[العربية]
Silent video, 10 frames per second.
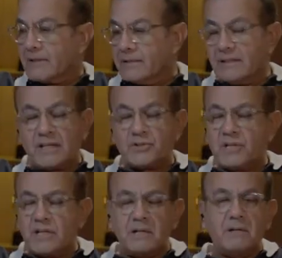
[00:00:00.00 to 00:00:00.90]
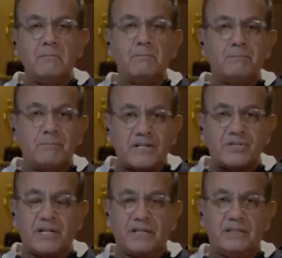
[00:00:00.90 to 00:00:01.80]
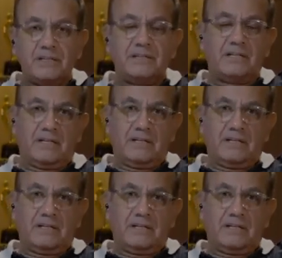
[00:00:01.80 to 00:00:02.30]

ده شيء بشع جدا